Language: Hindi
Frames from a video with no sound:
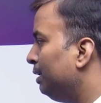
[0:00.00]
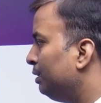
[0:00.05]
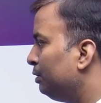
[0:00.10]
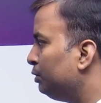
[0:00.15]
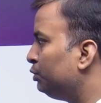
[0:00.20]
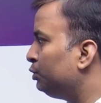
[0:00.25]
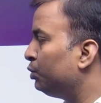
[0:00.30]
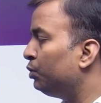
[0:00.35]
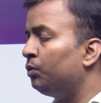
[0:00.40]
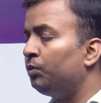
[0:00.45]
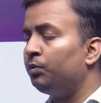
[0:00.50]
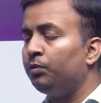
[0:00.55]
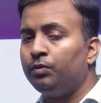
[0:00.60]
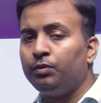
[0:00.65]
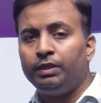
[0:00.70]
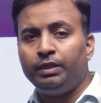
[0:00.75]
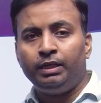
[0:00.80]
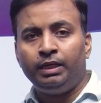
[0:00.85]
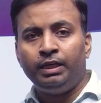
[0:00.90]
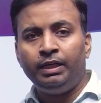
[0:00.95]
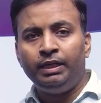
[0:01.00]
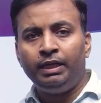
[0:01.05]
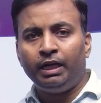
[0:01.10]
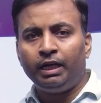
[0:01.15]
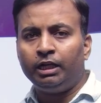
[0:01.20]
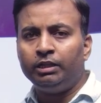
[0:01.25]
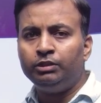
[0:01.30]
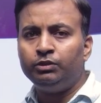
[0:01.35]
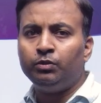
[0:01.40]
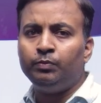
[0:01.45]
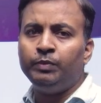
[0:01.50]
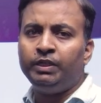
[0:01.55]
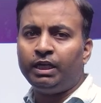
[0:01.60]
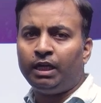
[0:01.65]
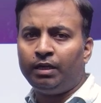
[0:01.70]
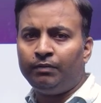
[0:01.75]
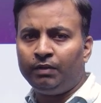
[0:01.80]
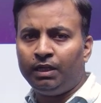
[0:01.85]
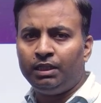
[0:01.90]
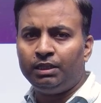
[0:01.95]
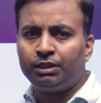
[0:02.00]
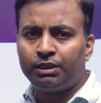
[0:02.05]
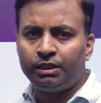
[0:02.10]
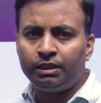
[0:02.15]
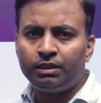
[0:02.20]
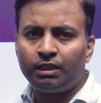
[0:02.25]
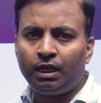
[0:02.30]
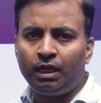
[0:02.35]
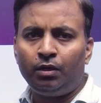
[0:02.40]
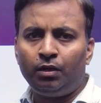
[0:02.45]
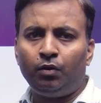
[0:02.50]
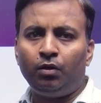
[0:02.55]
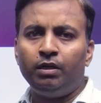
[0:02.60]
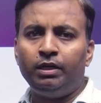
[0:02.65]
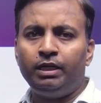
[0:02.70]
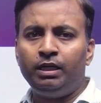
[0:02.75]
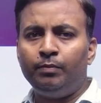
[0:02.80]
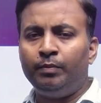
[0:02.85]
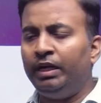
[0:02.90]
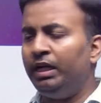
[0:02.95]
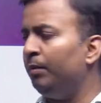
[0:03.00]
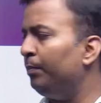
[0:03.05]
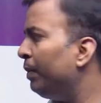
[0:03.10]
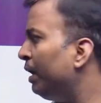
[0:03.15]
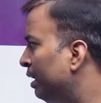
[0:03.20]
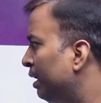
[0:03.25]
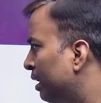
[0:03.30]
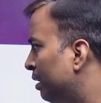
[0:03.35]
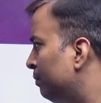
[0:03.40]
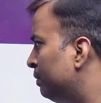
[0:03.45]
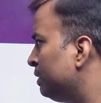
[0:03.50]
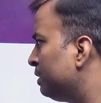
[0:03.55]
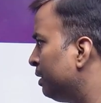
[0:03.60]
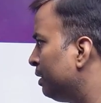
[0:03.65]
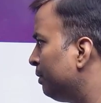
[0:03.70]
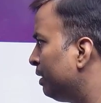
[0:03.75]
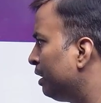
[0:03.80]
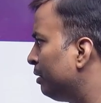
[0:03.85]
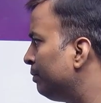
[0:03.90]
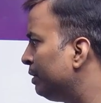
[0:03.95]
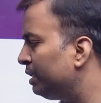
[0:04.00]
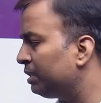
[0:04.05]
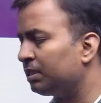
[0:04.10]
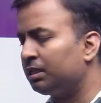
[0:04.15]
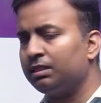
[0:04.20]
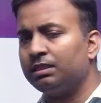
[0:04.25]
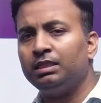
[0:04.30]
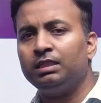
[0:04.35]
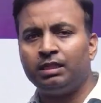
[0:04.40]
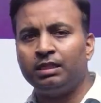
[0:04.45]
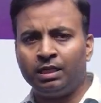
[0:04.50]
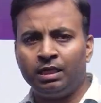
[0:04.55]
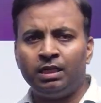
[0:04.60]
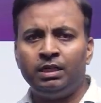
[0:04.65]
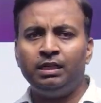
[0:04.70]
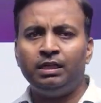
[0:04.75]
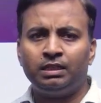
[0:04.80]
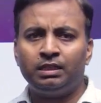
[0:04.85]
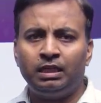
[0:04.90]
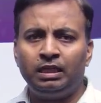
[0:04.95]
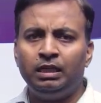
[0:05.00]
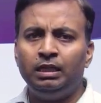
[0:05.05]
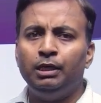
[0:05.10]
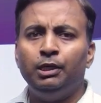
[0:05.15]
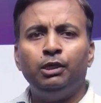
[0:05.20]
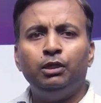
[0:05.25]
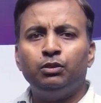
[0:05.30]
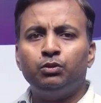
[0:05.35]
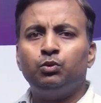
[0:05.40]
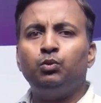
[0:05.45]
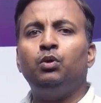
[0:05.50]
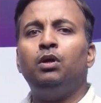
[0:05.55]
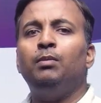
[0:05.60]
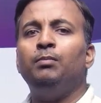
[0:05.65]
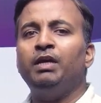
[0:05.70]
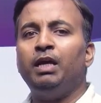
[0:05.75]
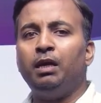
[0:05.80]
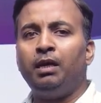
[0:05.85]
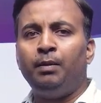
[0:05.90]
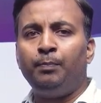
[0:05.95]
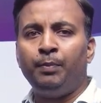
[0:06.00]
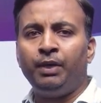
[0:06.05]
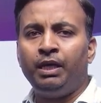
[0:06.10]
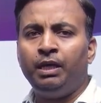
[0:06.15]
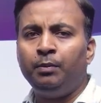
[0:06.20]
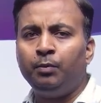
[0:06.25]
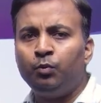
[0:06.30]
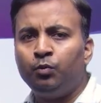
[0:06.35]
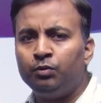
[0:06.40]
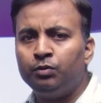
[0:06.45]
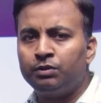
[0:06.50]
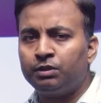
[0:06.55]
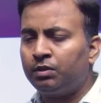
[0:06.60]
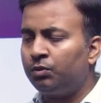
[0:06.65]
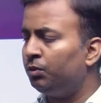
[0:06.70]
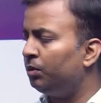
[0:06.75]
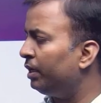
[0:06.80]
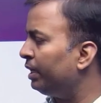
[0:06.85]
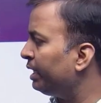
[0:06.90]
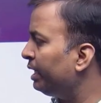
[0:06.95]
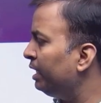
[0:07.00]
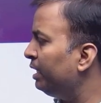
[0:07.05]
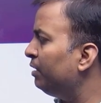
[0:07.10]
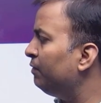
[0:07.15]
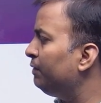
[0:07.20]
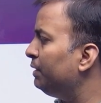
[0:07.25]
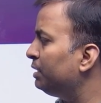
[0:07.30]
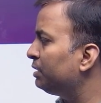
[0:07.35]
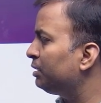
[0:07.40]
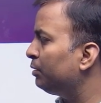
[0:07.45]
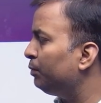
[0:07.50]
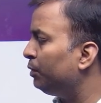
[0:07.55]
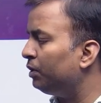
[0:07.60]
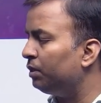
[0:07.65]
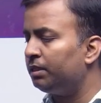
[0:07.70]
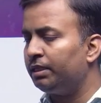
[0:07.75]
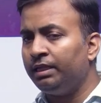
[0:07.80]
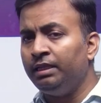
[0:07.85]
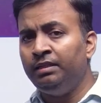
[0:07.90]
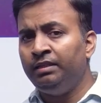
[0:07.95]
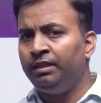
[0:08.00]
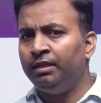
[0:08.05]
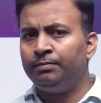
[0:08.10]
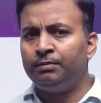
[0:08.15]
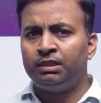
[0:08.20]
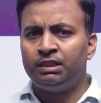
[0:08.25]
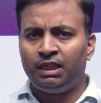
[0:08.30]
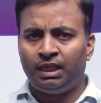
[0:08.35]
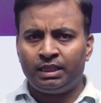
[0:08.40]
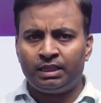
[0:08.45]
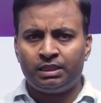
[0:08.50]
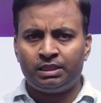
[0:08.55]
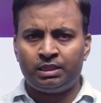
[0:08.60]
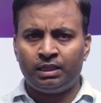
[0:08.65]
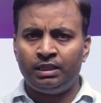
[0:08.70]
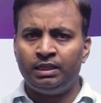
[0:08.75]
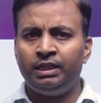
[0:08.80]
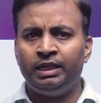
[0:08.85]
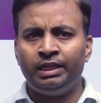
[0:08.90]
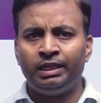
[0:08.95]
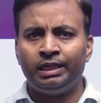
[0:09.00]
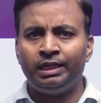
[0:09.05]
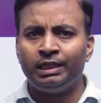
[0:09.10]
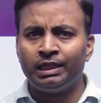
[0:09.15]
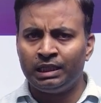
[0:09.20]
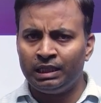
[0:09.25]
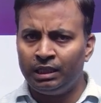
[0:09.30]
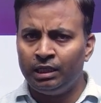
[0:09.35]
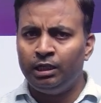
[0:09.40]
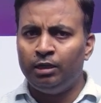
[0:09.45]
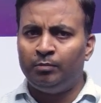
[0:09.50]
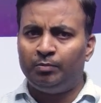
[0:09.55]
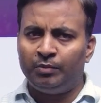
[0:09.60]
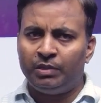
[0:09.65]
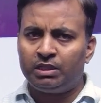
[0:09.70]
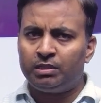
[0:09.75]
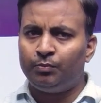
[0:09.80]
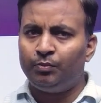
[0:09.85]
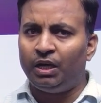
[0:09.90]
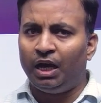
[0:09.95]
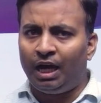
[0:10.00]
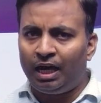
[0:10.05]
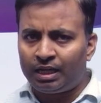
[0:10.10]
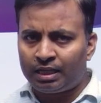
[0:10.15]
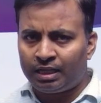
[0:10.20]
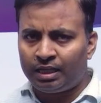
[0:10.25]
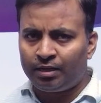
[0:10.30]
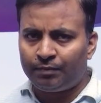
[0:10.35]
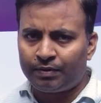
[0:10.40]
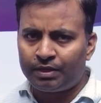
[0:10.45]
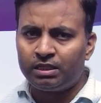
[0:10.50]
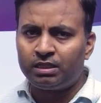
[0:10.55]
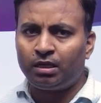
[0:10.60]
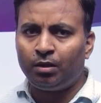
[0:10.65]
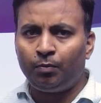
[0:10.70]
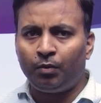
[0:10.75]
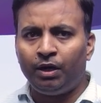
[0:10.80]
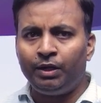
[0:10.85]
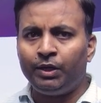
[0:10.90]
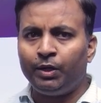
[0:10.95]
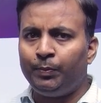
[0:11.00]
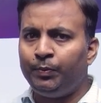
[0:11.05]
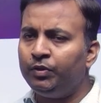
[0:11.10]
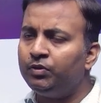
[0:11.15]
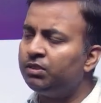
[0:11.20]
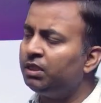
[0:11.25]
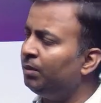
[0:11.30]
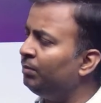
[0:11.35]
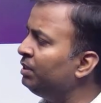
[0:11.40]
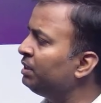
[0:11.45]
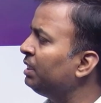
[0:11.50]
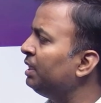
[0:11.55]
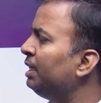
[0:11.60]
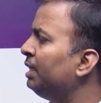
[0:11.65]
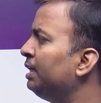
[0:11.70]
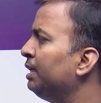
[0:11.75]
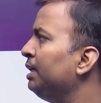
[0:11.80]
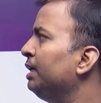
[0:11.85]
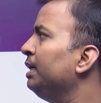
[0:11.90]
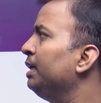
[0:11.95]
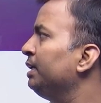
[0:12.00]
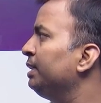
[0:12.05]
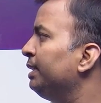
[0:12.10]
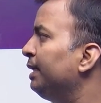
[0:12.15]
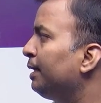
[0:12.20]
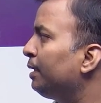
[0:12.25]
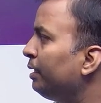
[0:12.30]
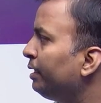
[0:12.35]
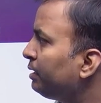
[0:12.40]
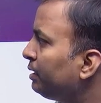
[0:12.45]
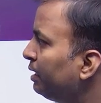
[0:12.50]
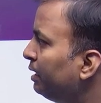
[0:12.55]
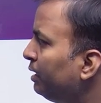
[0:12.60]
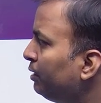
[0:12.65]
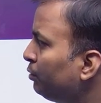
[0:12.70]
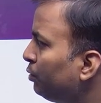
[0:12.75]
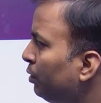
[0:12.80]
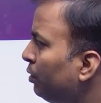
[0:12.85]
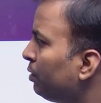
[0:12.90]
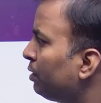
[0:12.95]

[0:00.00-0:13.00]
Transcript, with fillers: जो इंडिया का जो मिडाइबल हिस्ट्री था ऑलरेडी मैंने पाला वंश के बारे में डिस्कशन कर लिया था तो हम यहाँ पे वो उसको अगेन हम फिर से बहुत इन डेप्थ जाके स्टडी नहीं करेंगे बस बिहार के रेफरेंस के पॉइंट ऑफ व्यू से हम इसे देख लेते हैं तो